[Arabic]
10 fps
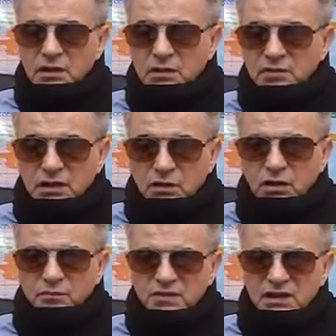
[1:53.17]

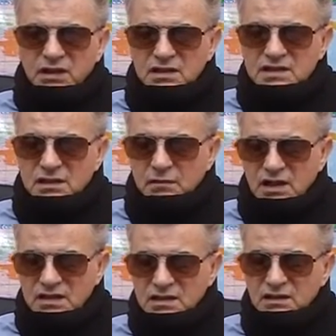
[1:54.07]
بالقرب من راس
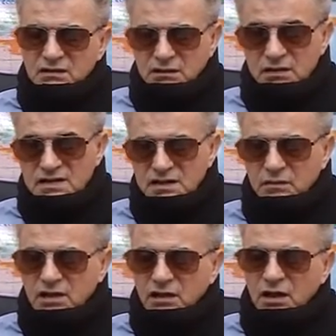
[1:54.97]
ديماس راس
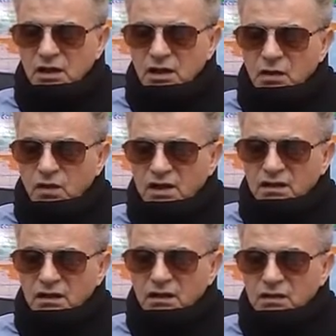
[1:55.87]
ديما
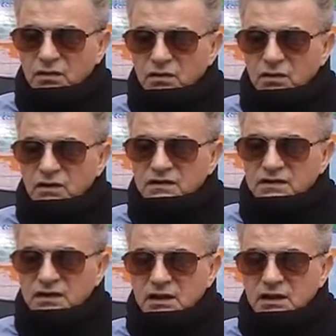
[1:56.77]
وكذلك راس